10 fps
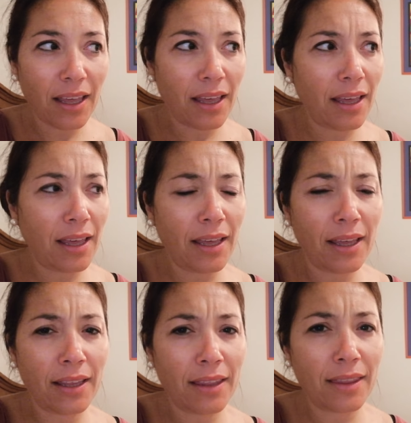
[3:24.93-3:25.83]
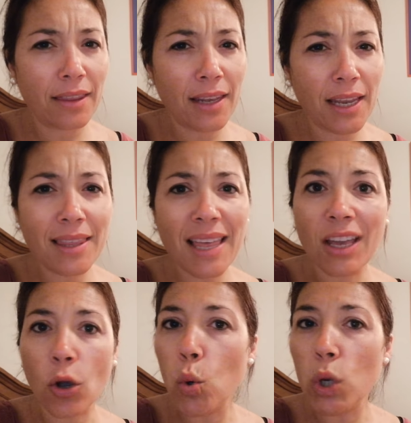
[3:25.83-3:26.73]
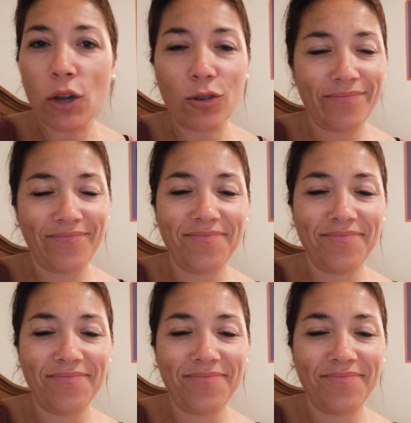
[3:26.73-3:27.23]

30 eh, de julio.